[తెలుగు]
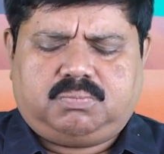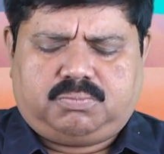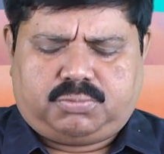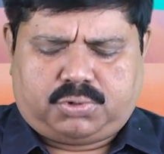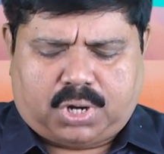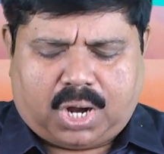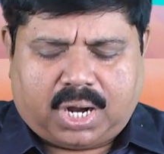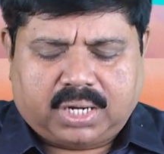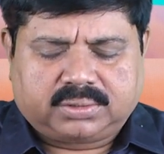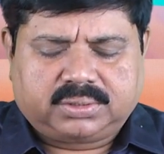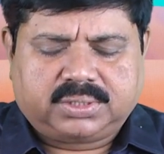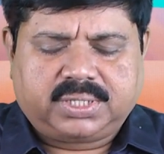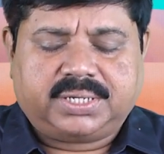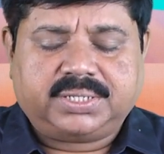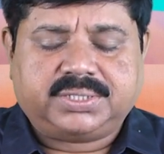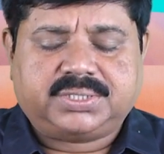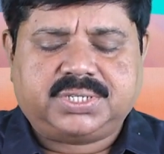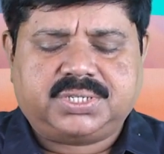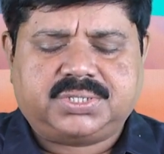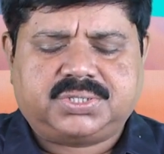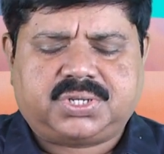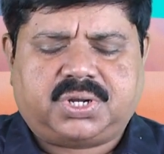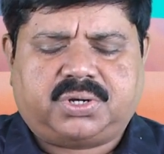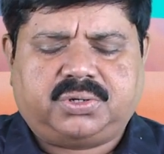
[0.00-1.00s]
ప్రార్థన
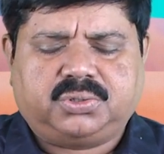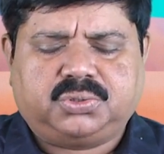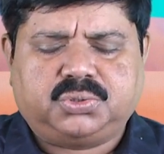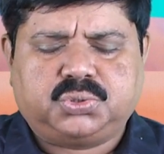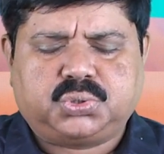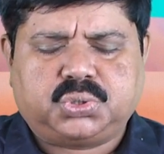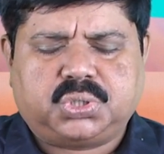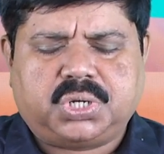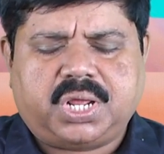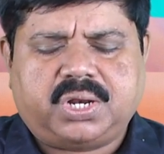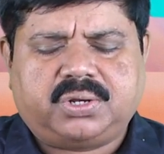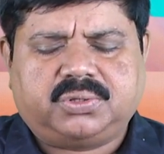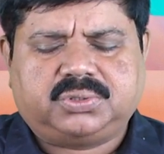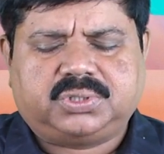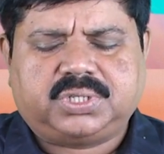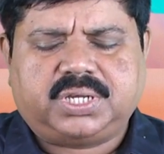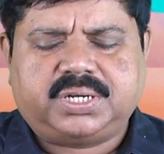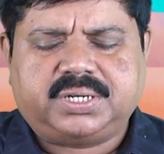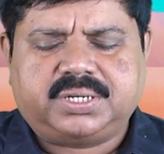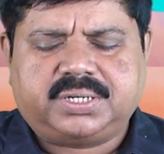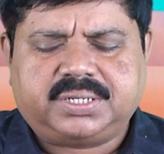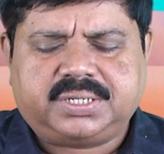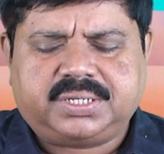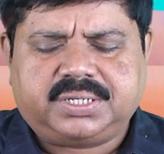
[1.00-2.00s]
చేసి అడుగుచున్నాను
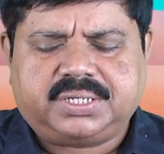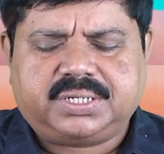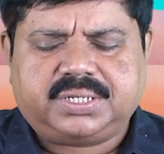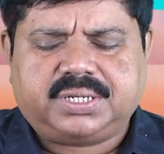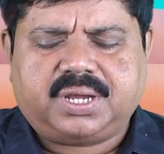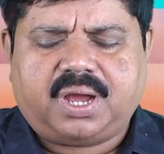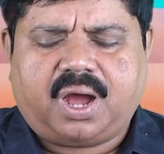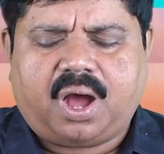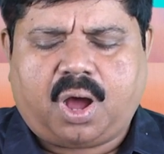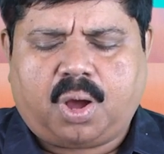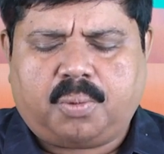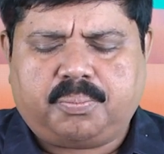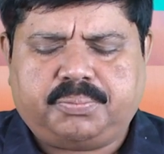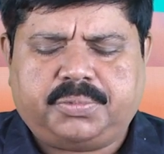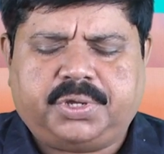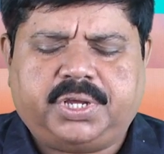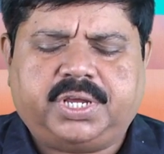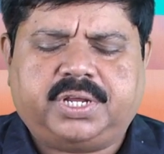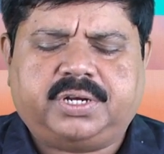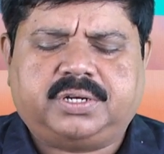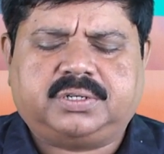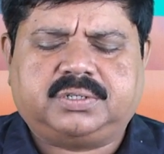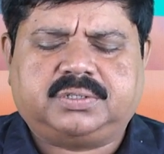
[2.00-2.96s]
తండ్రి ఆమెన్